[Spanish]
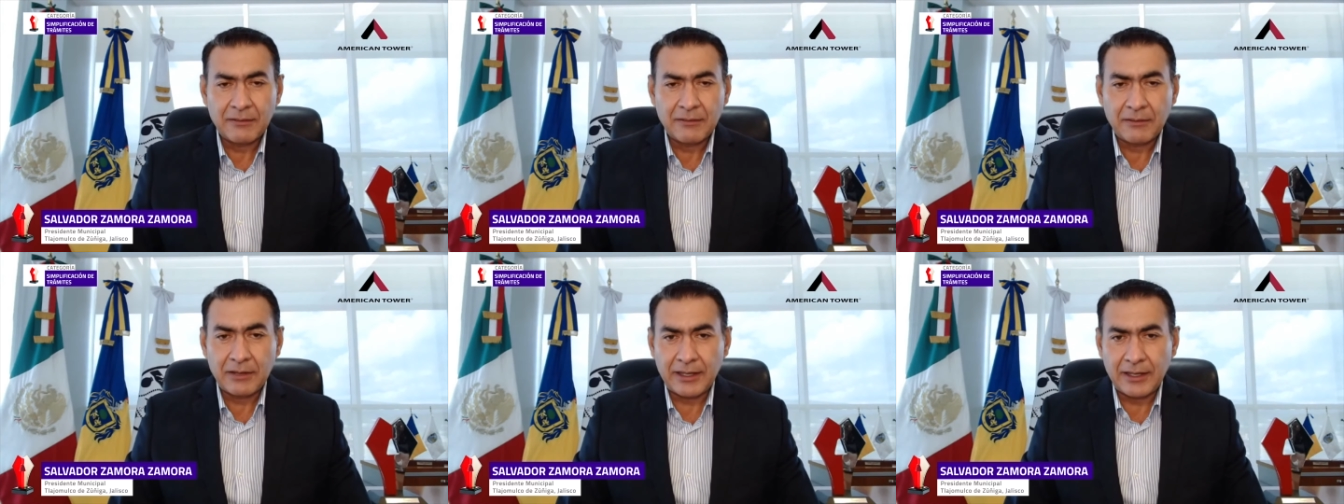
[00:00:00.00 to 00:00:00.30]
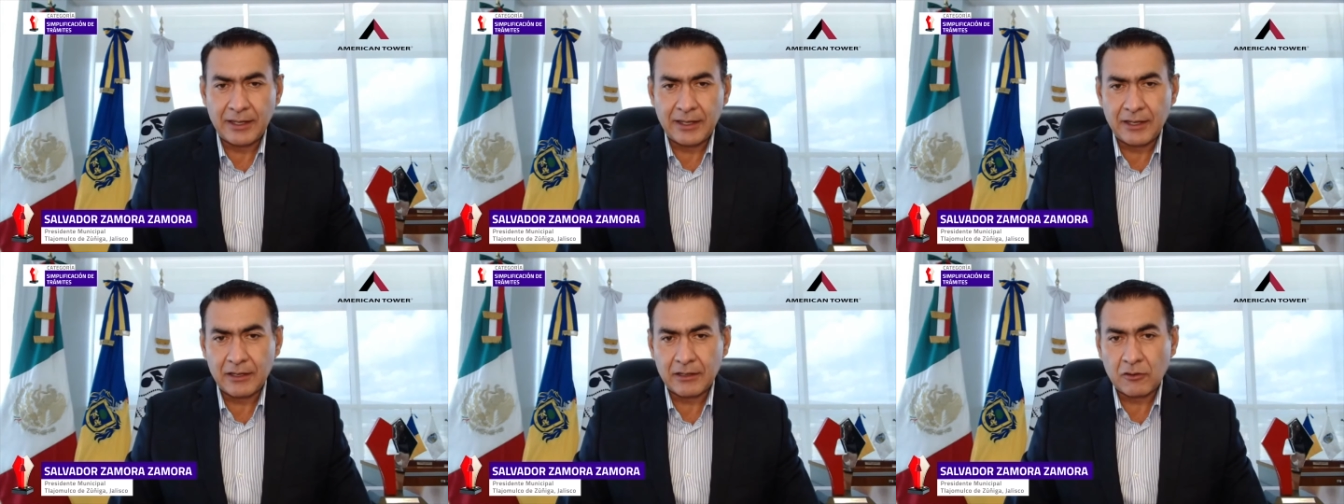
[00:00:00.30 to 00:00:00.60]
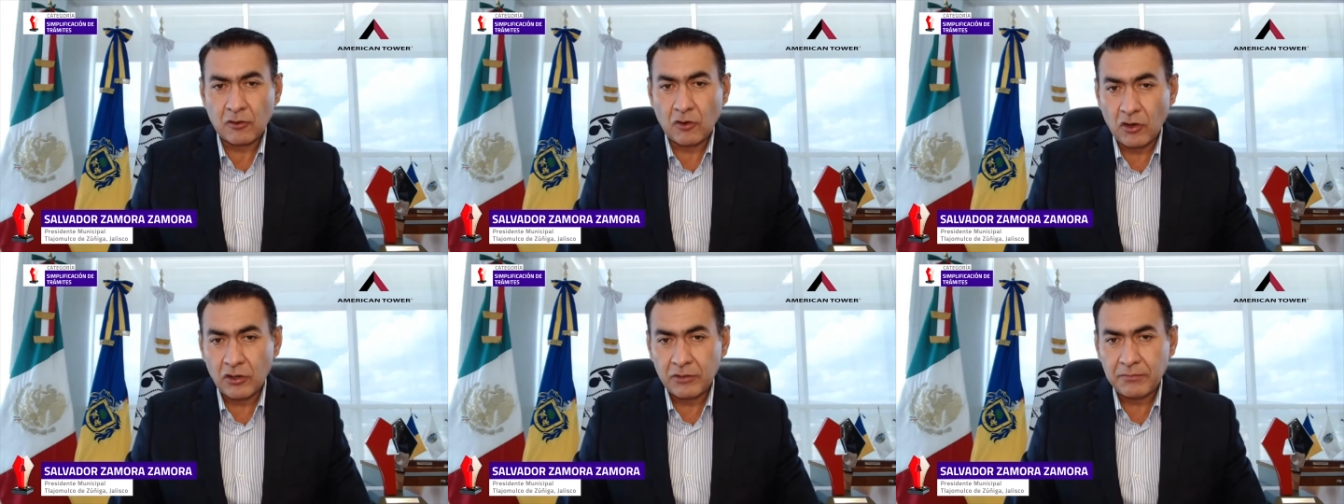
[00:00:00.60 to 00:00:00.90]
eh,
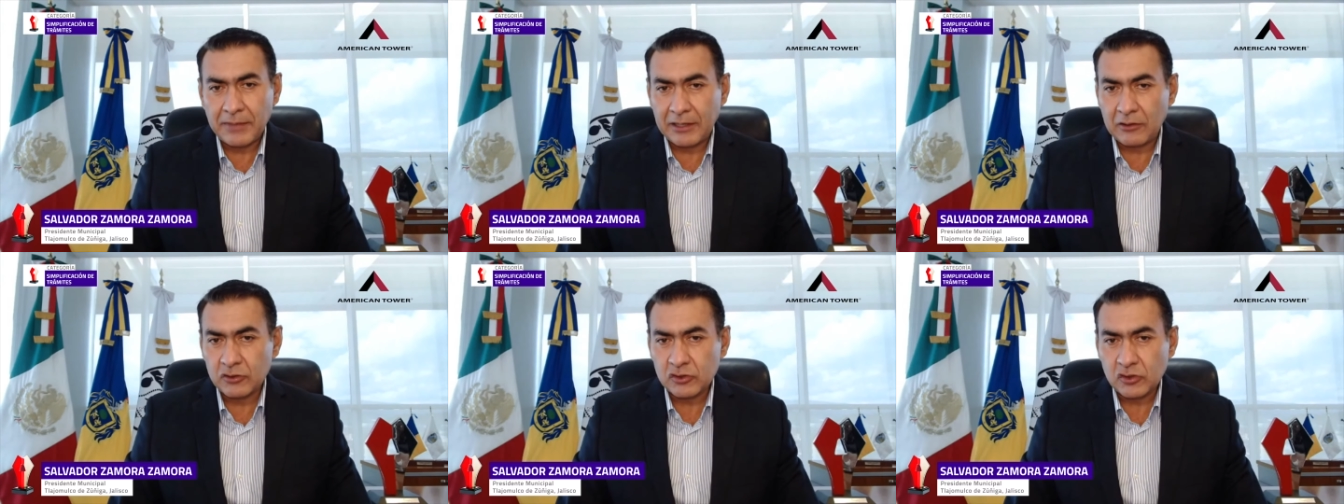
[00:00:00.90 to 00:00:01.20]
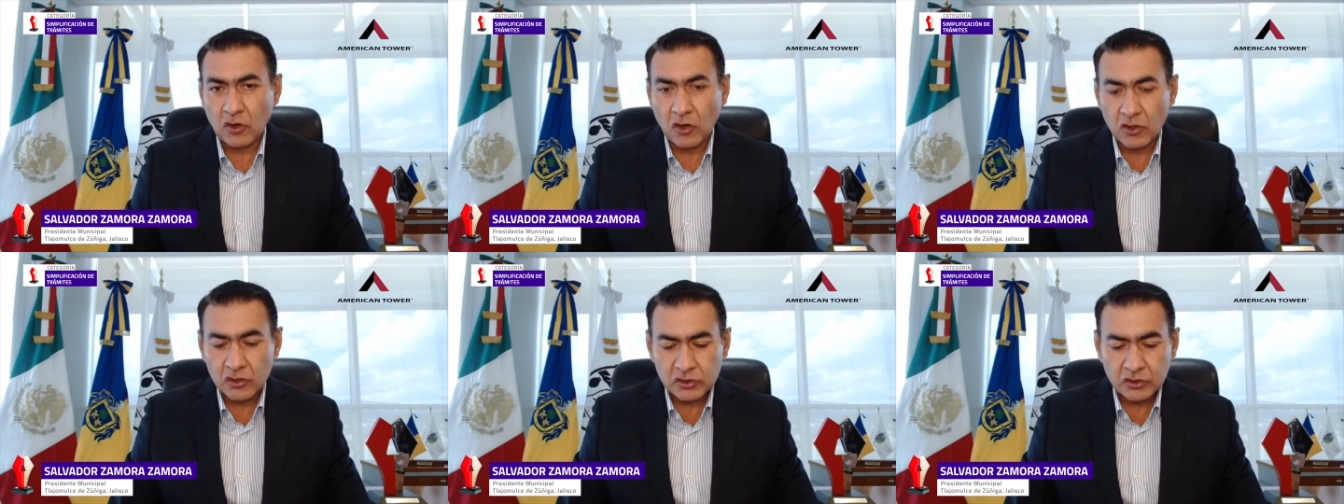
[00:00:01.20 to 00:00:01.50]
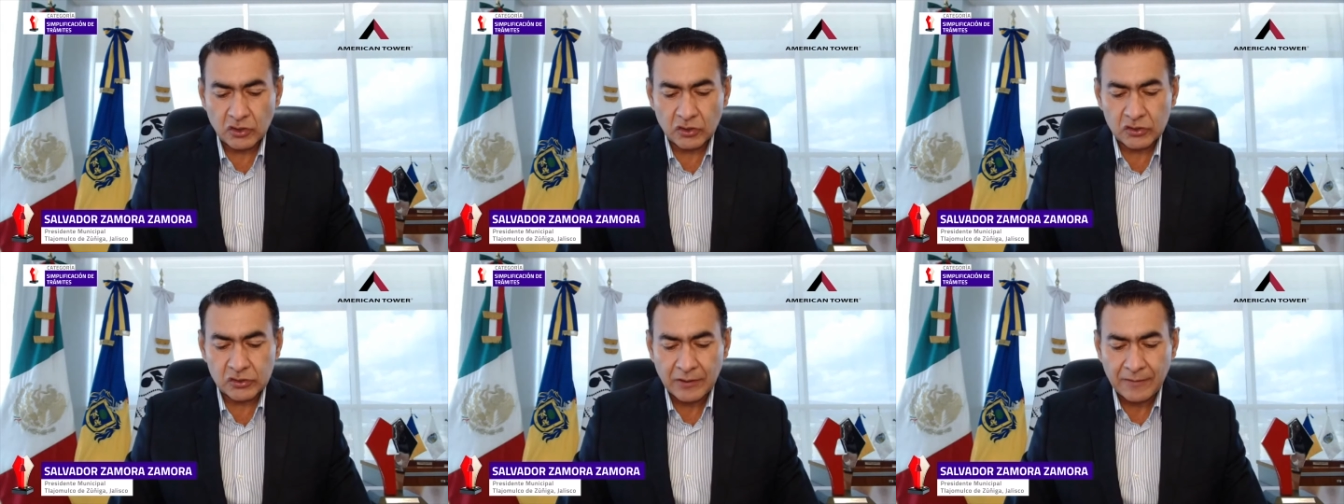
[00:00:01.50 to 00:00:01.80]
con menos
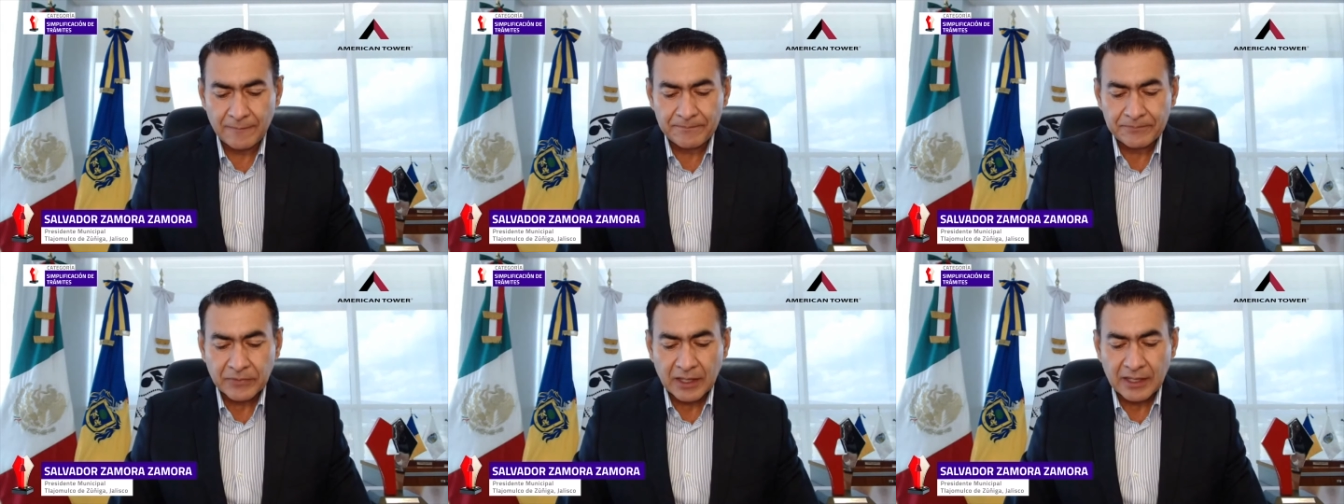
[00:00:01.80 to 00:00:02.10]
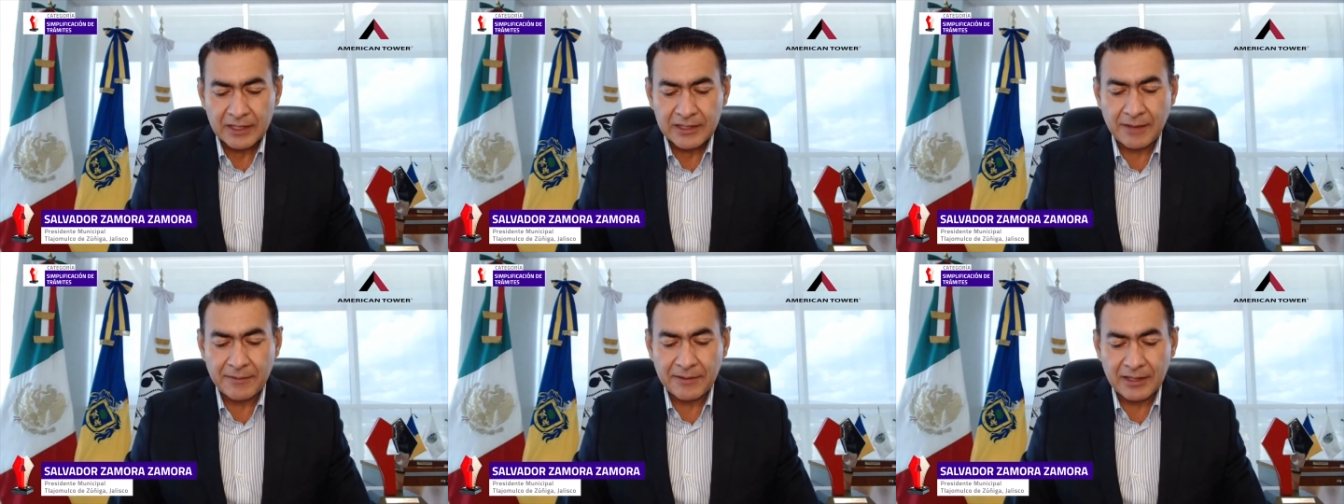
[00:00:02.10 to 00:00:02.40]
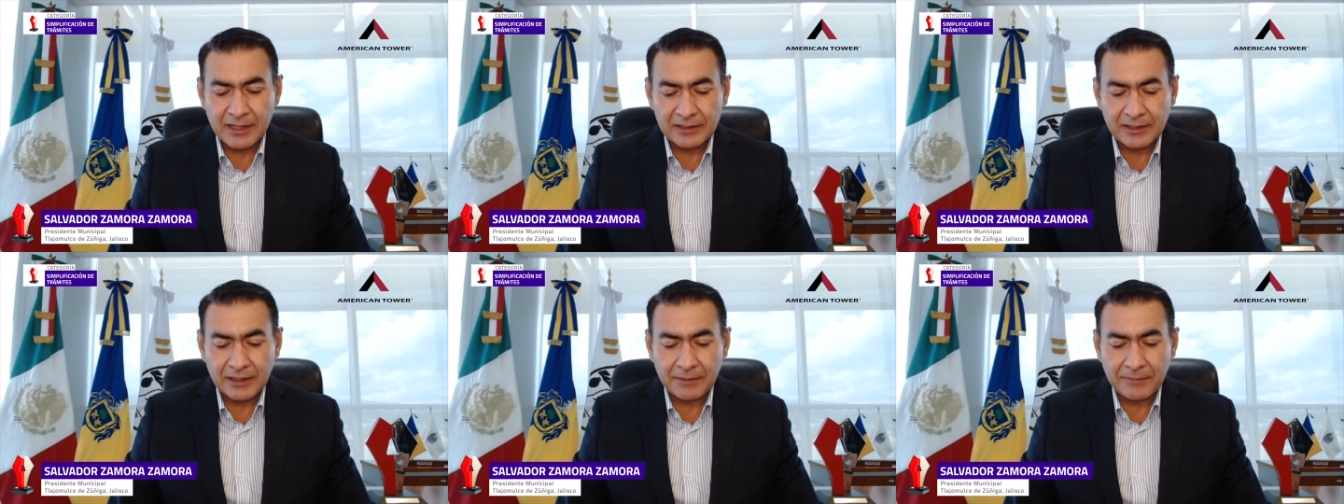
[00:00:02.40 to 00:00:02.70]
costos y
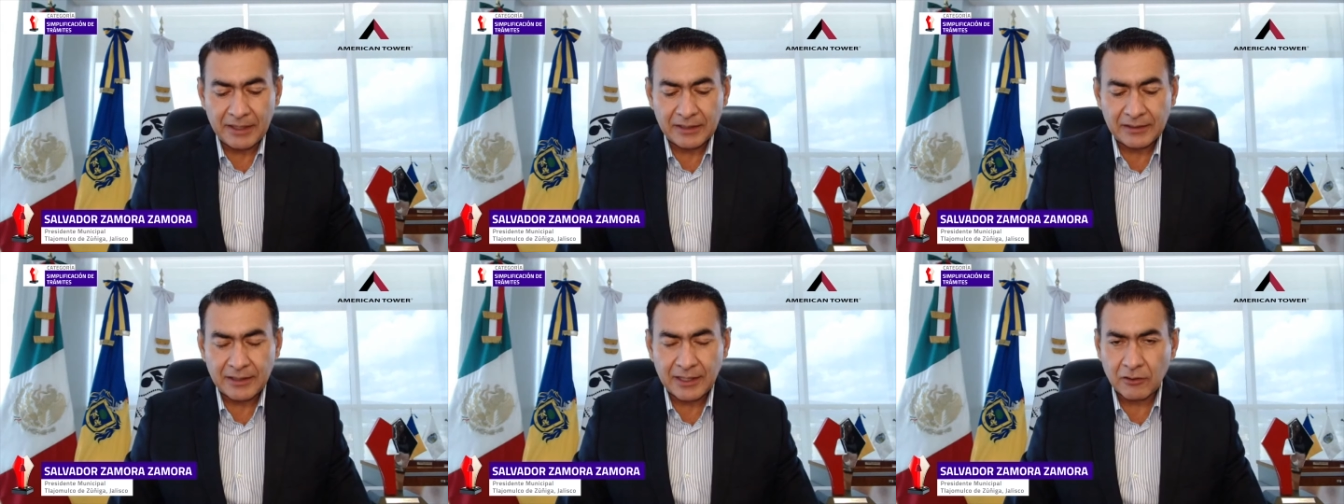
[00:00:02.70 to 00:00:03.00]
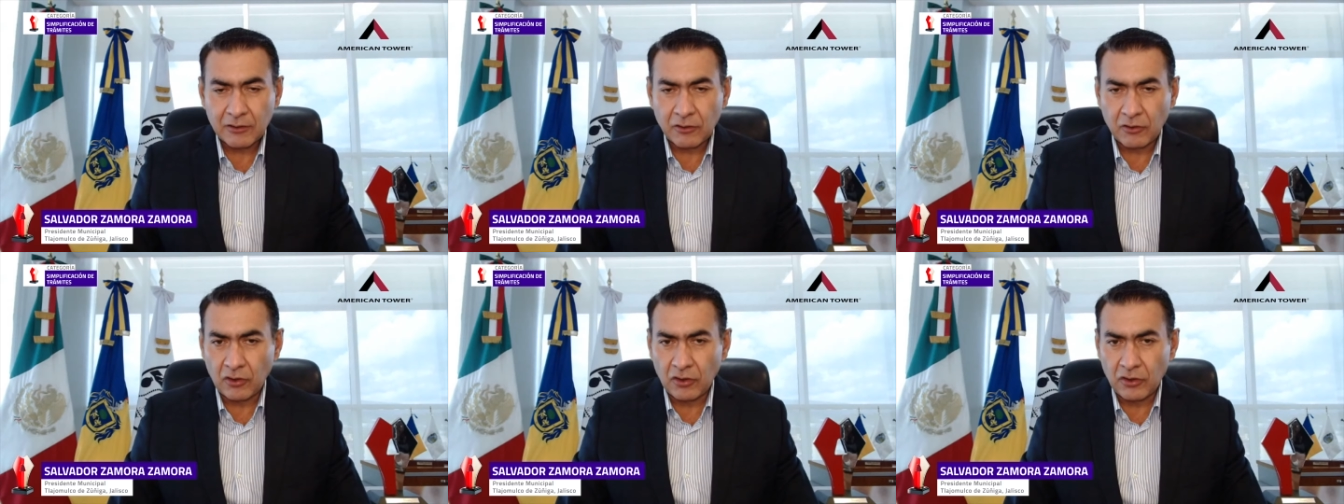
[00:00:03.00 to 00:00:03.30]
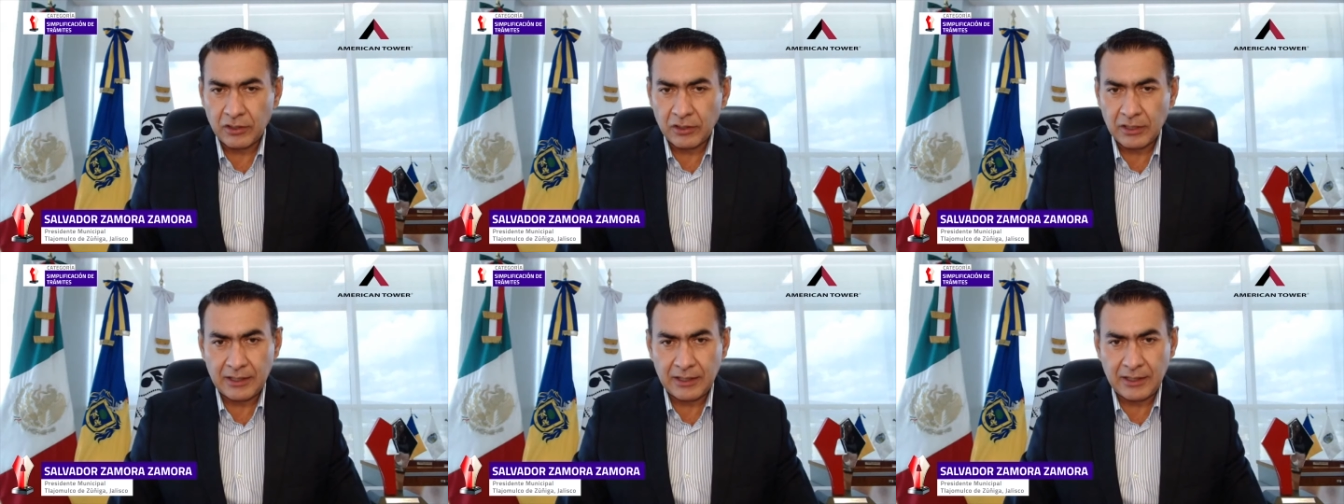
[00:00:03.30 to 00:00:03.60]
evidentemente
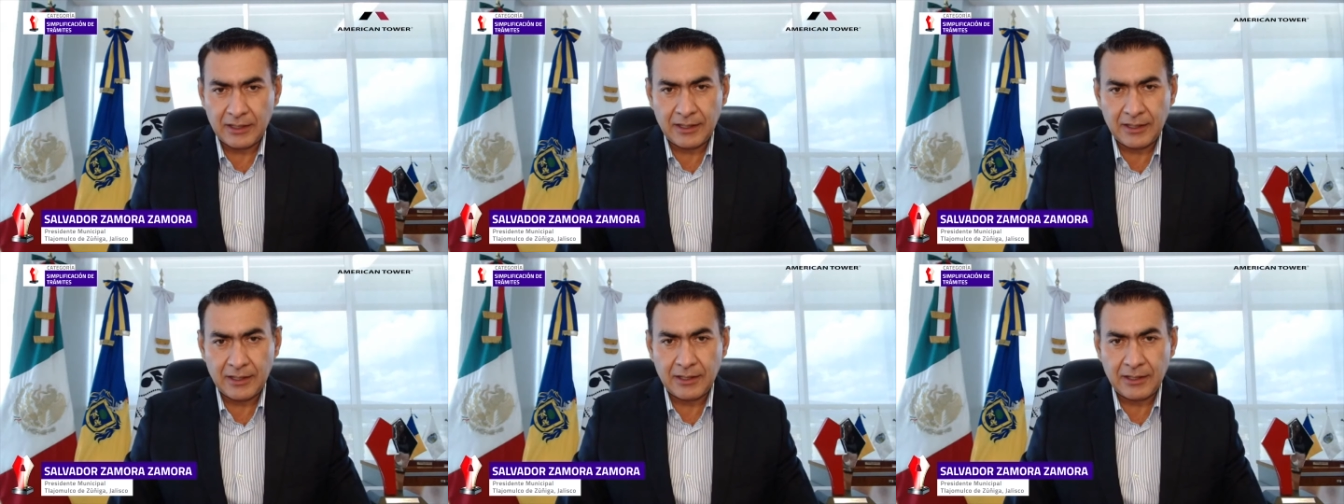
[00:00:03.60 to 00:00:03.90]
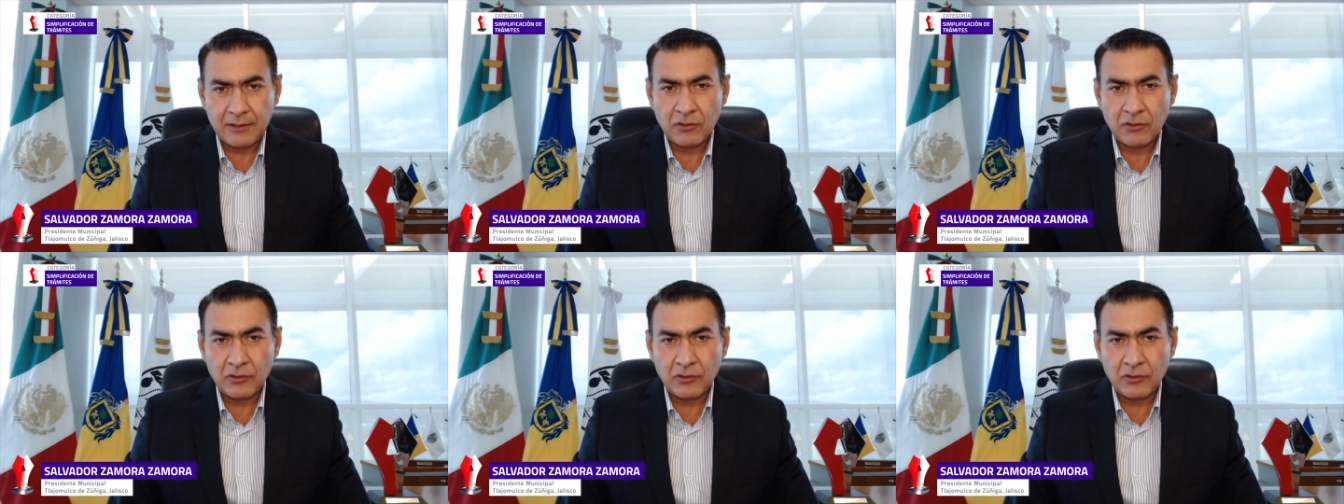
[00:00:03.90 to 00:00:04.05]
con eh,